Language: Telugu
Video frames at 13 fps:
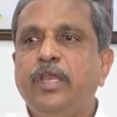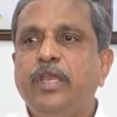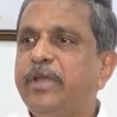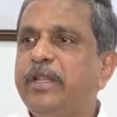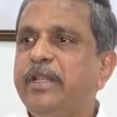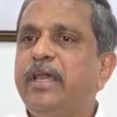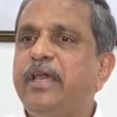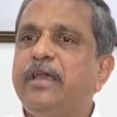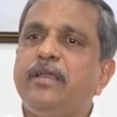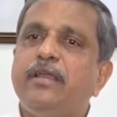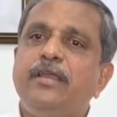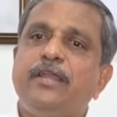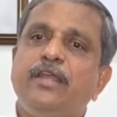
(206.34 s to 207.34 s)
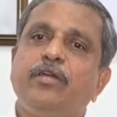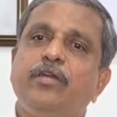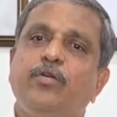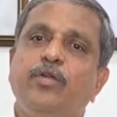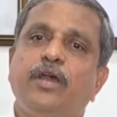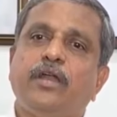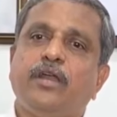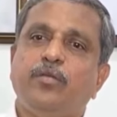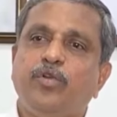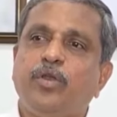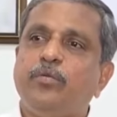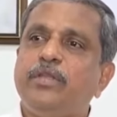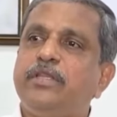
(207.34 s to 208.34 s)
ఈ మధ్య ఇటీవల కూడా అక్కడ
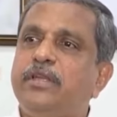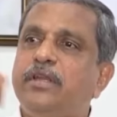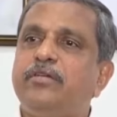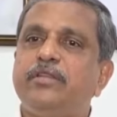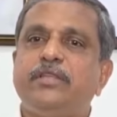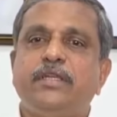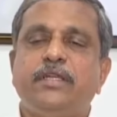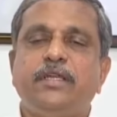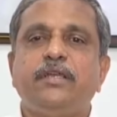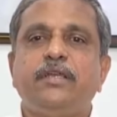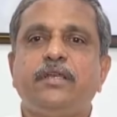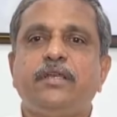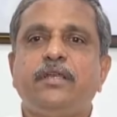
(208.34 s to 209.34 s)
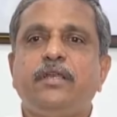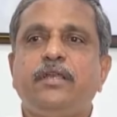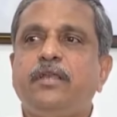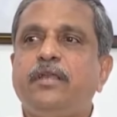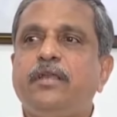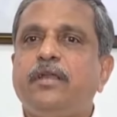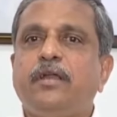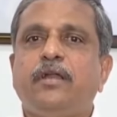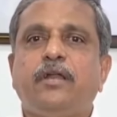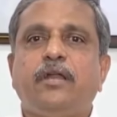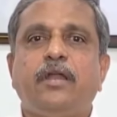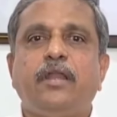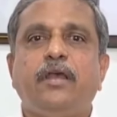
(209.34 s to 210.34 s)
ముఖ్యమంత్రి రేవంత్ రెడ్డి
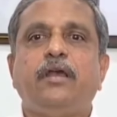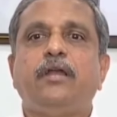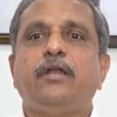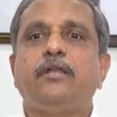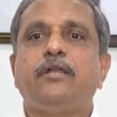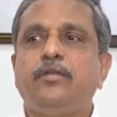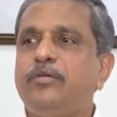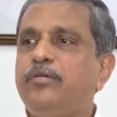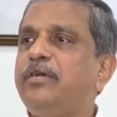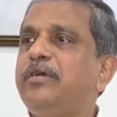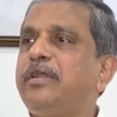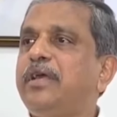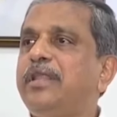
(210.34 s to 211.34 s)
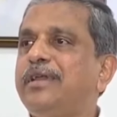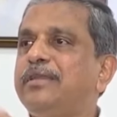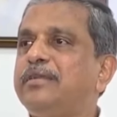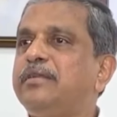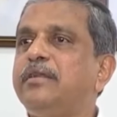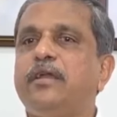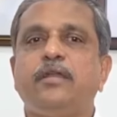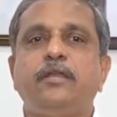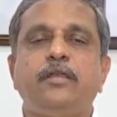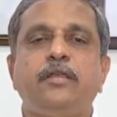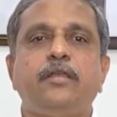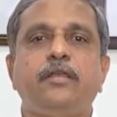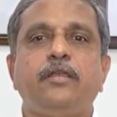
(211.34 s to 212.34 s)
ఆయన ఎవరో రాధాకృష్ణ
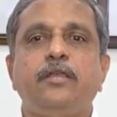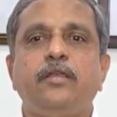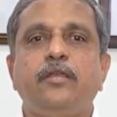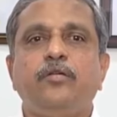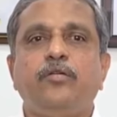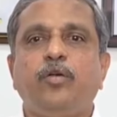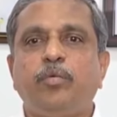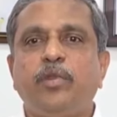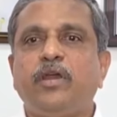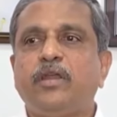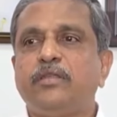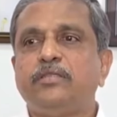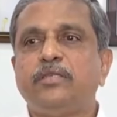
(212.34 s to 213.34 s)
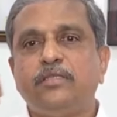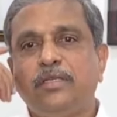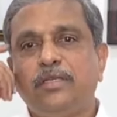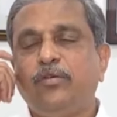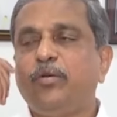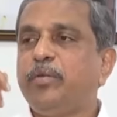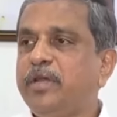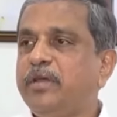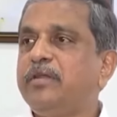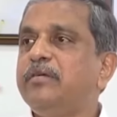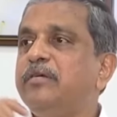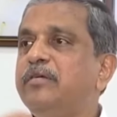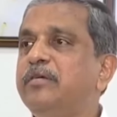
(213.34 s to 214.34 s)
ఓపెన్ హార్ట్ సర్జరీ ఓపెన్
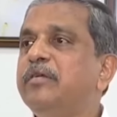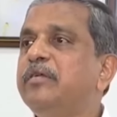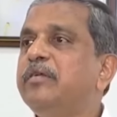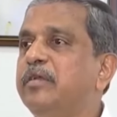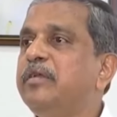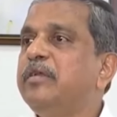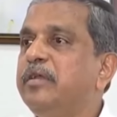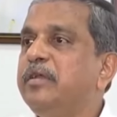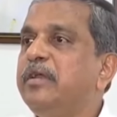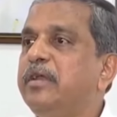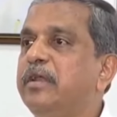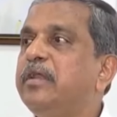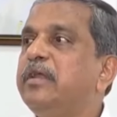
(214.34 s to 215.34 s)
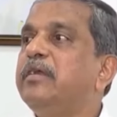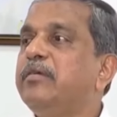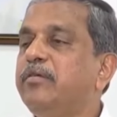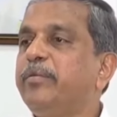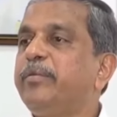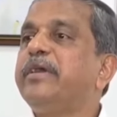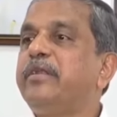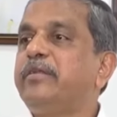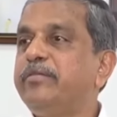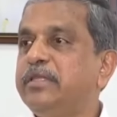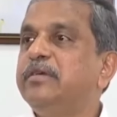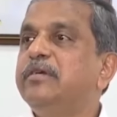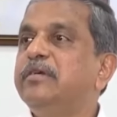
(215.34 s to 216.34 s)
హార్ట్ అంటే ఓపెన్ హార్ట్
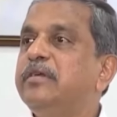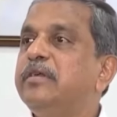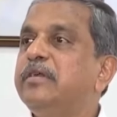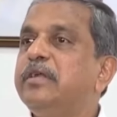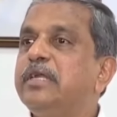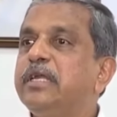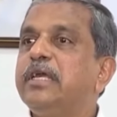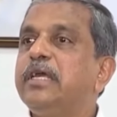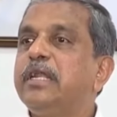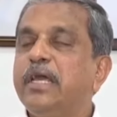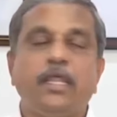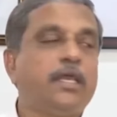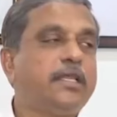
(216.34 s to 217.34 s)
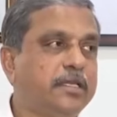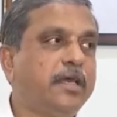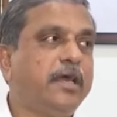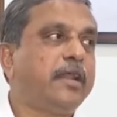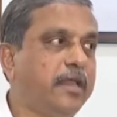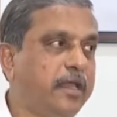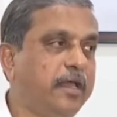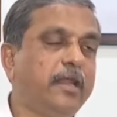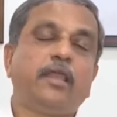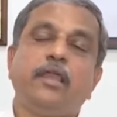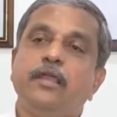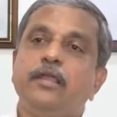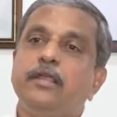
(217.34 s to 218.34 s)
విత్ రాధాకృష్ణ ఆర్కే
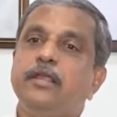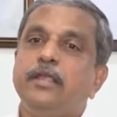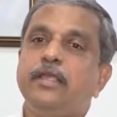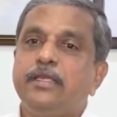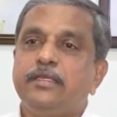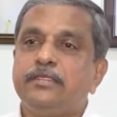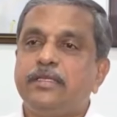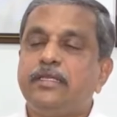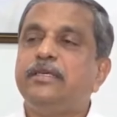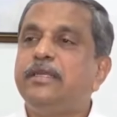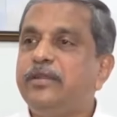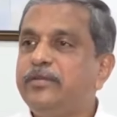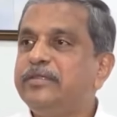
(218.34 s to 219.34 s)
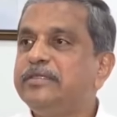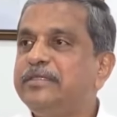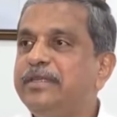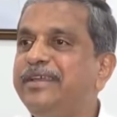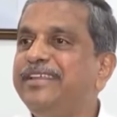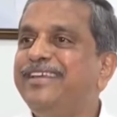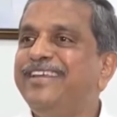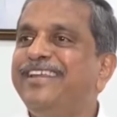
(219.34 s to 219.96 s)
ఆర్కే సర్జరీ అని వచ్చింది సార్